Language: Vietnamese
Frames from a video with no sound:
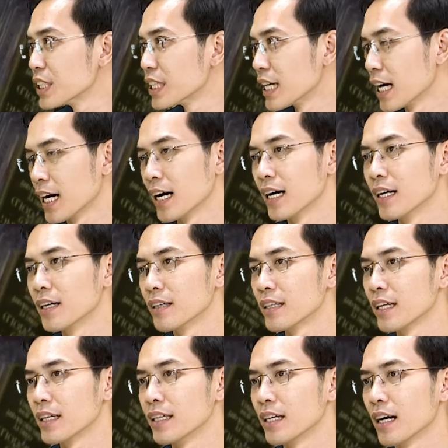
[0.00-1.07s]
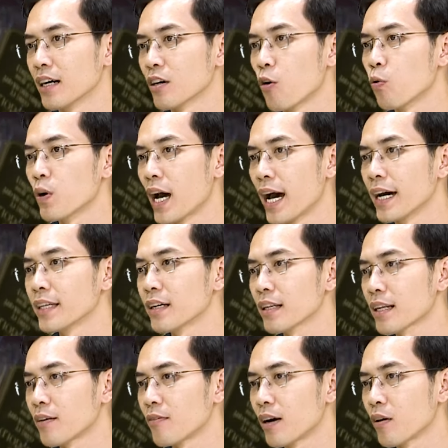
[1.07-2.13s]
À, thì à, cụ thể nó
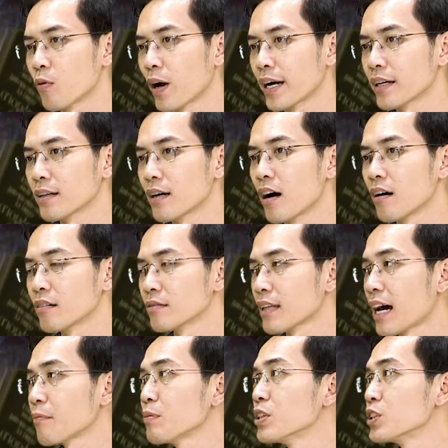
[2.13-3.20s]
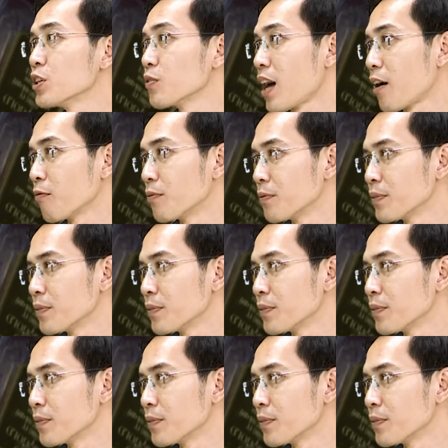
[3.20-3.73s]
là vào khoảng hơn 80 triệu đồng